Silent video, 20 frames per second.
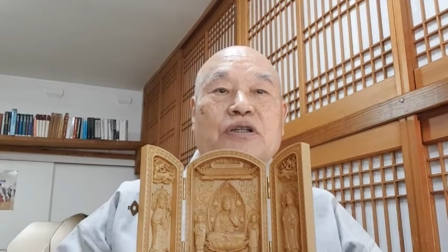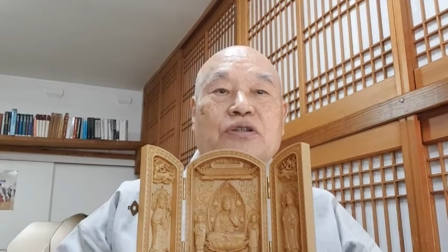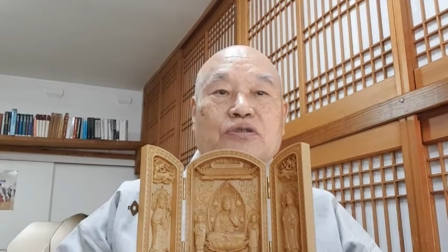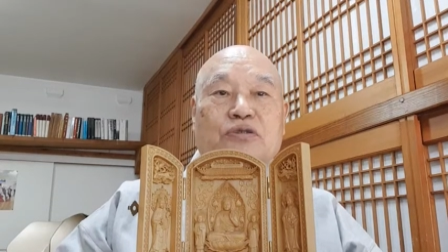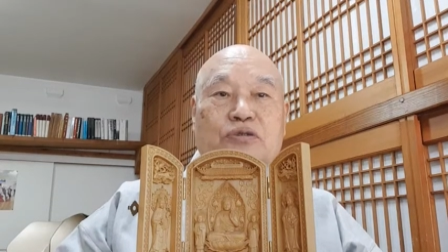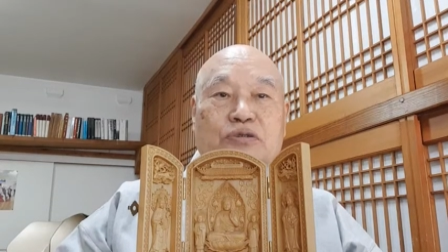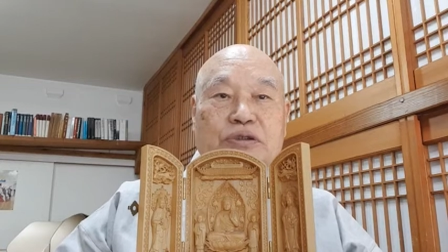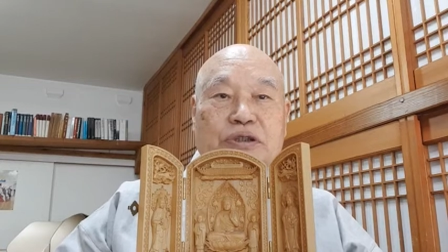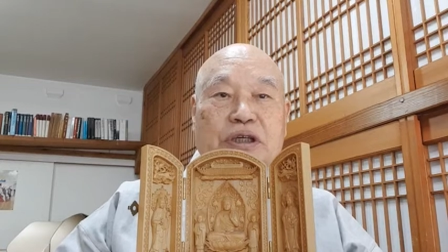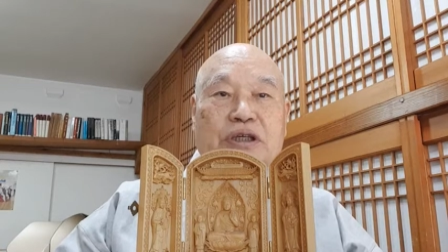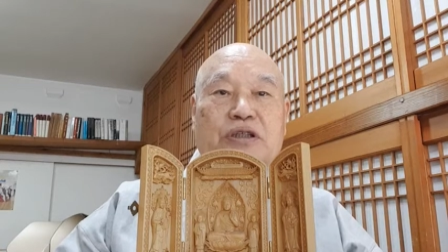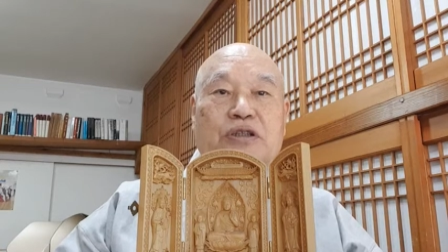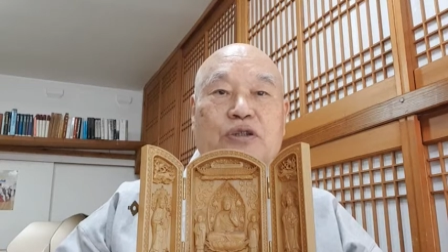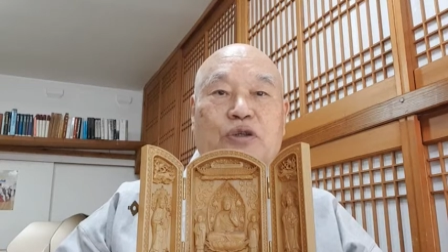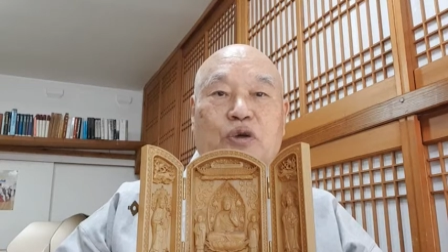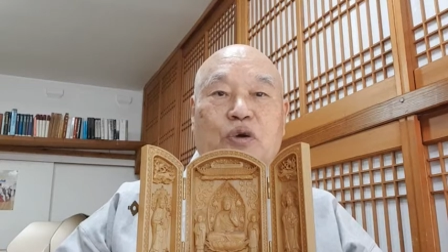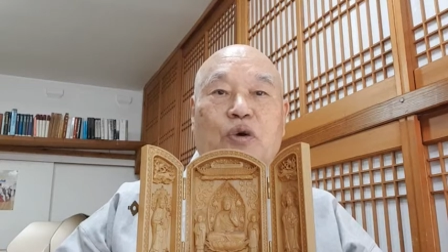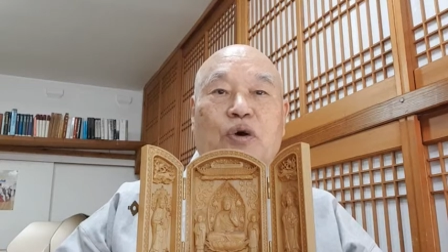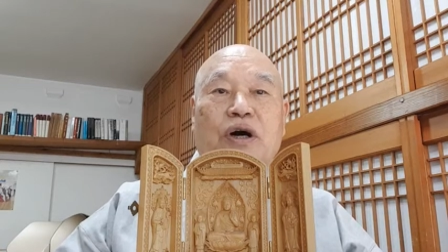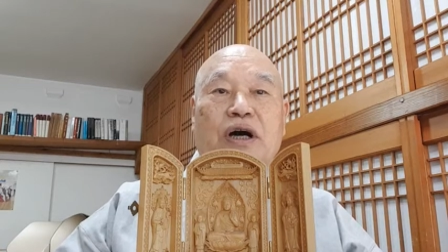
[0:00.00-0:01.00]
중생을
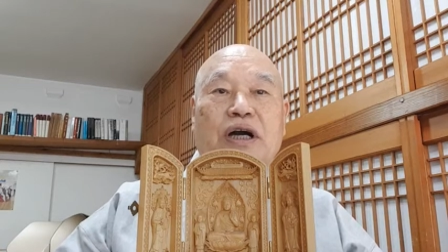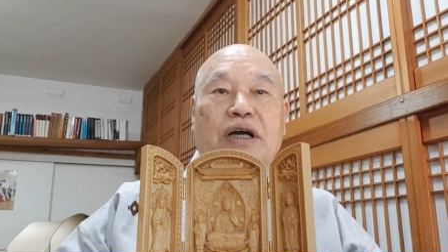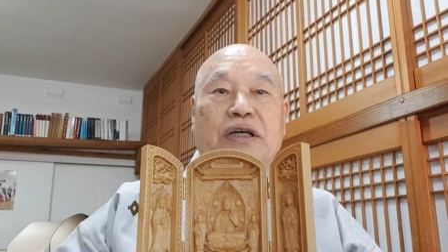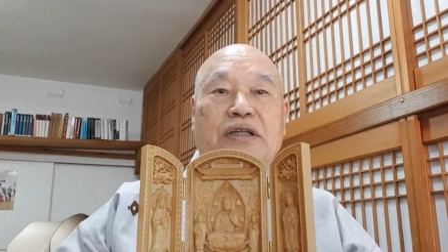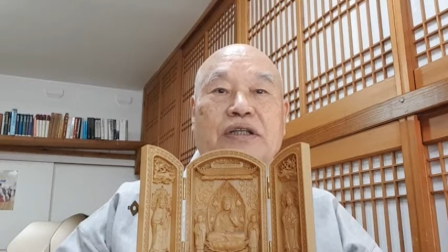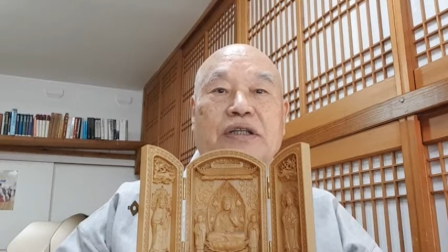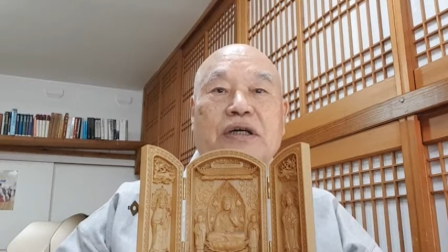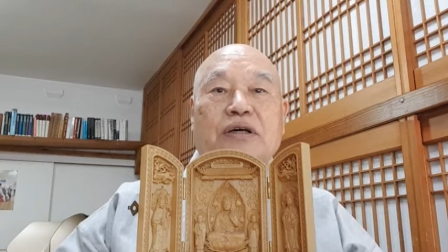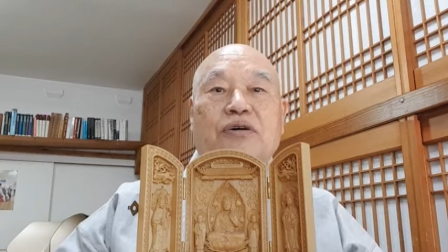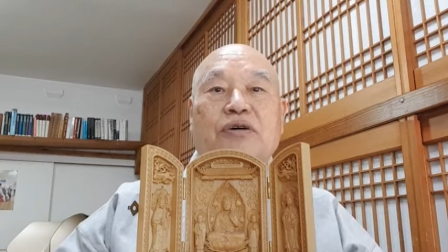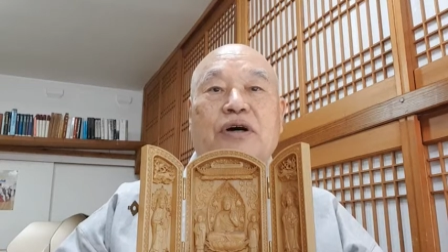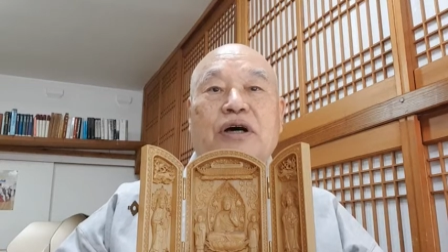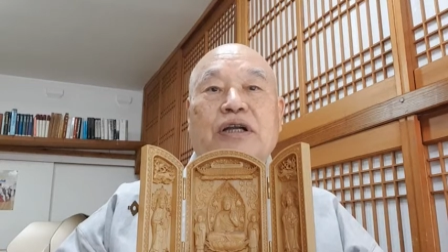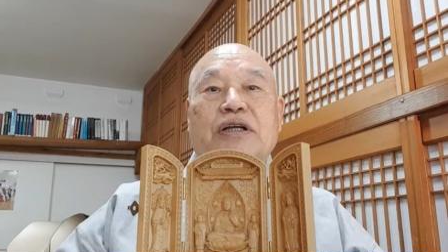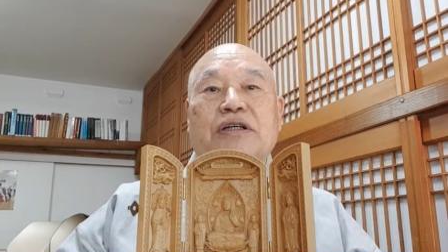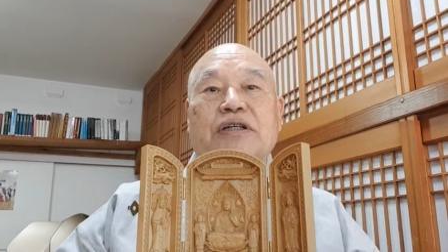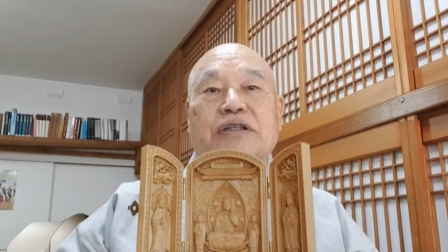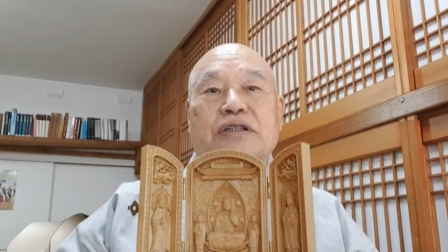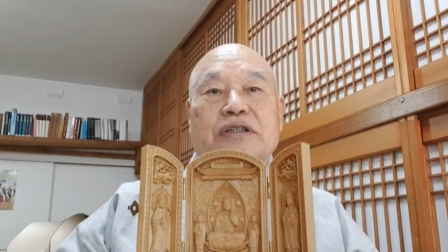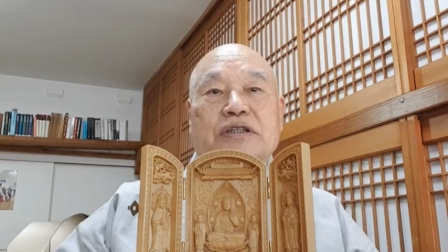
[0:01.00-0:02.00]
교화하겠다고
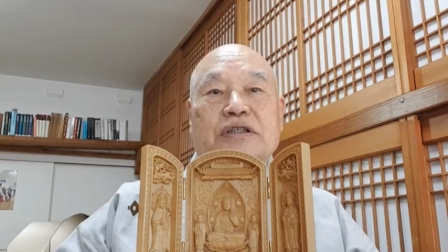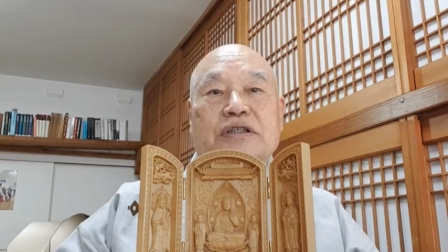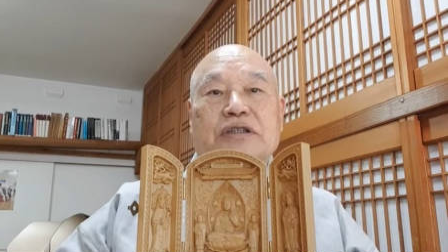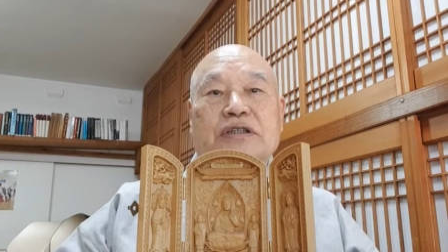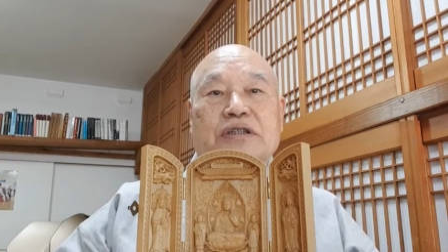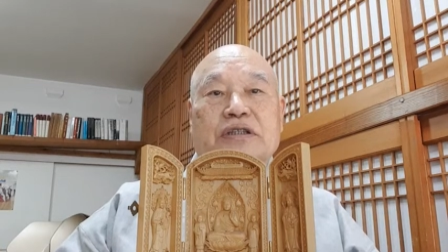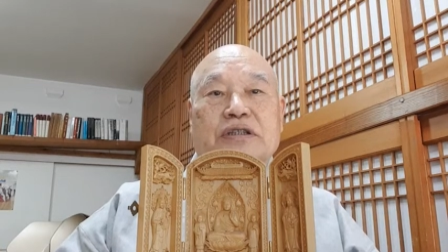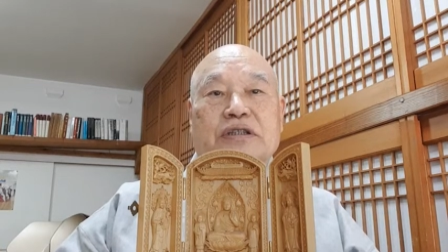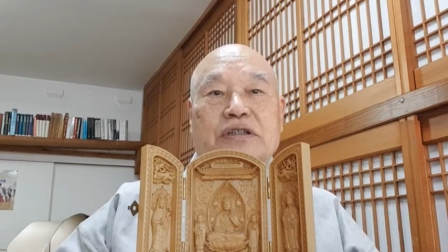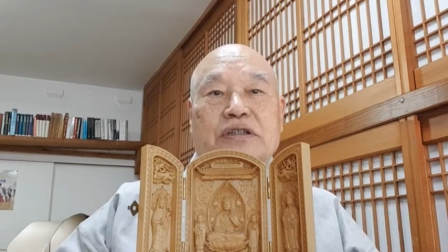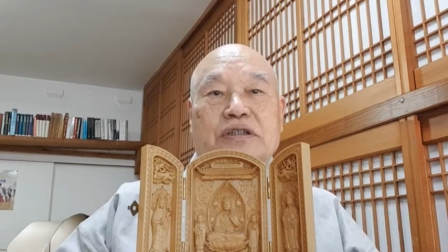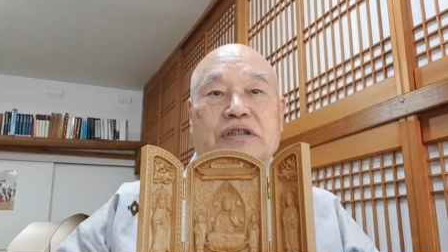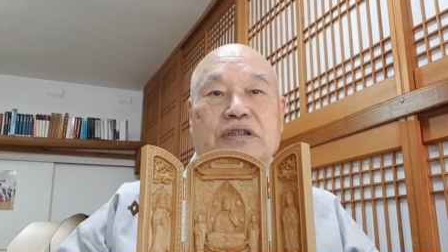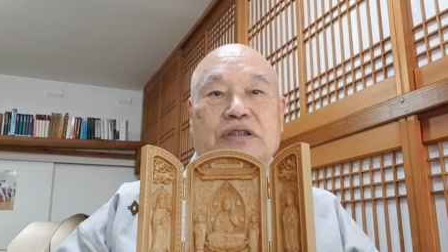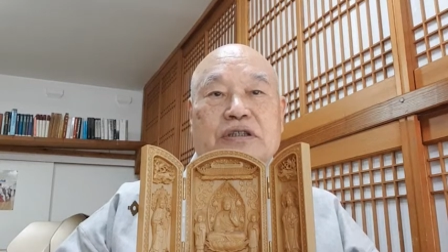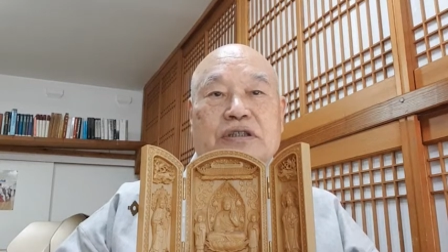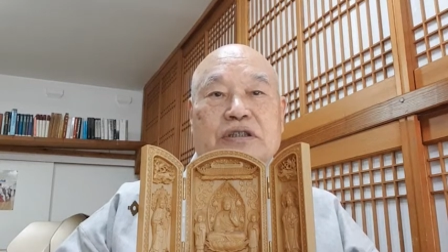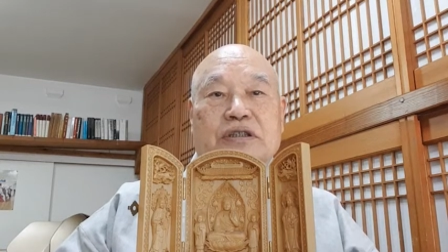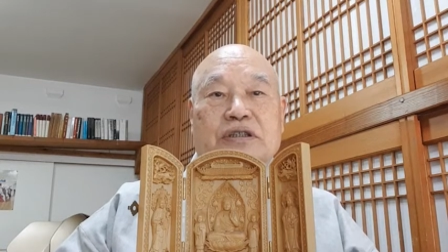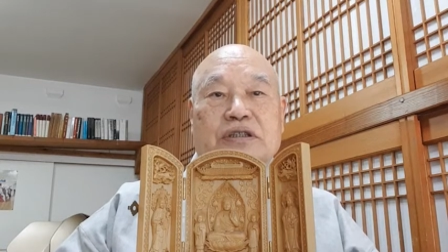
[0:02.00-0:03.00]
하는
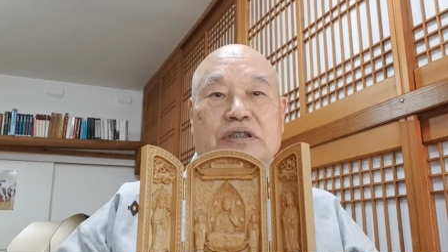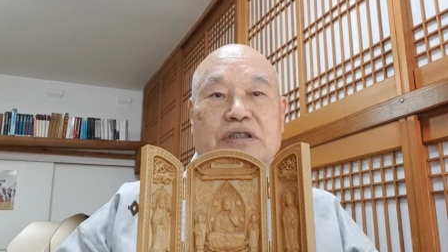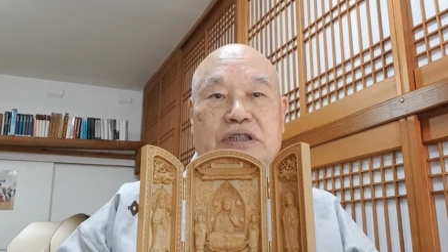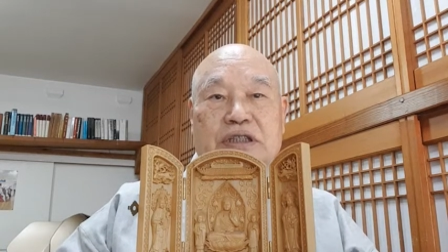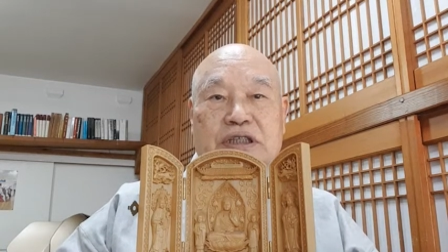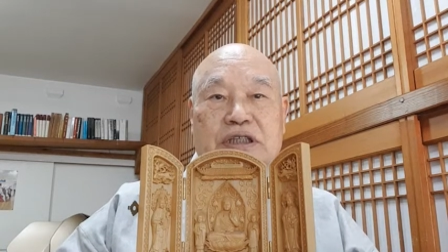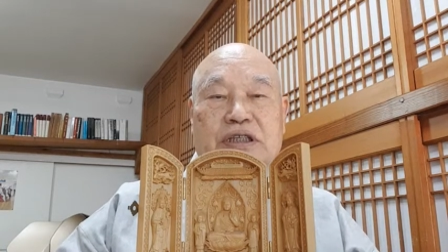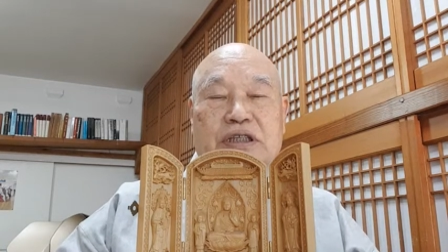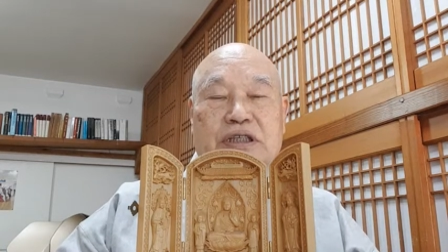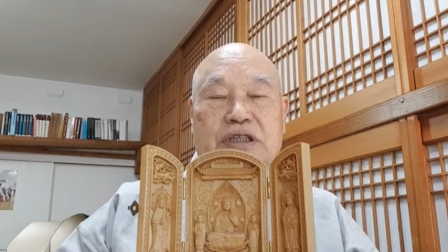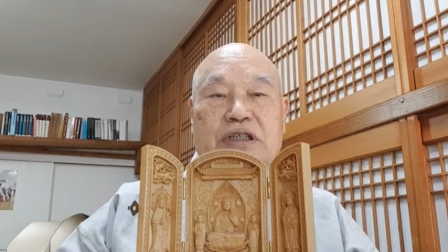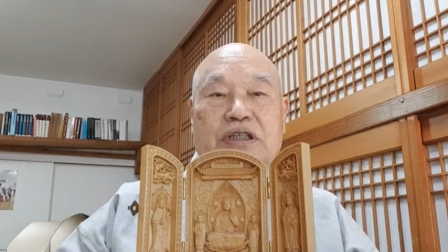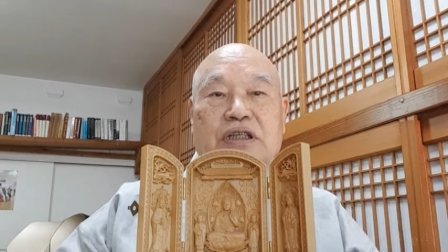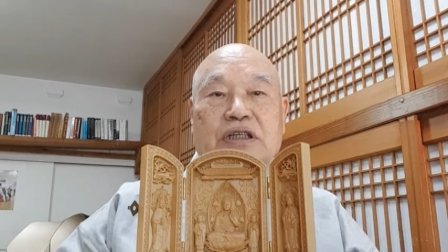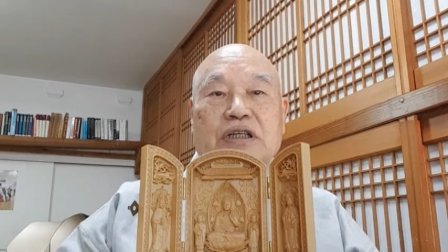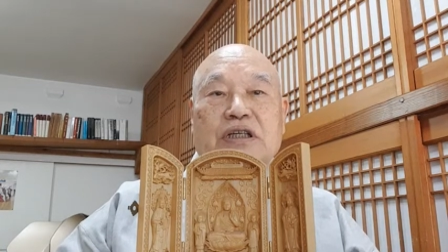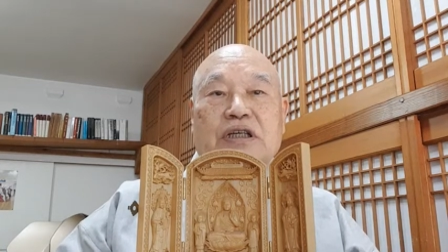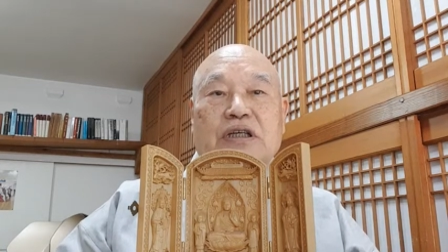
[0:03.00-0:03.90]
것이